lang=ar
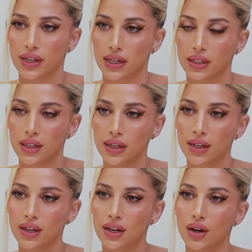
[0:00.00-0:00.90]
يعني
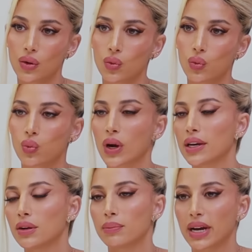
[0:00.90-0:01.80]

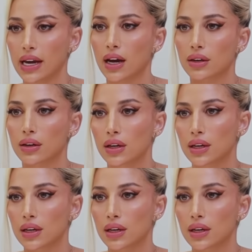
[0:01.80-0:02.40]
وين المكان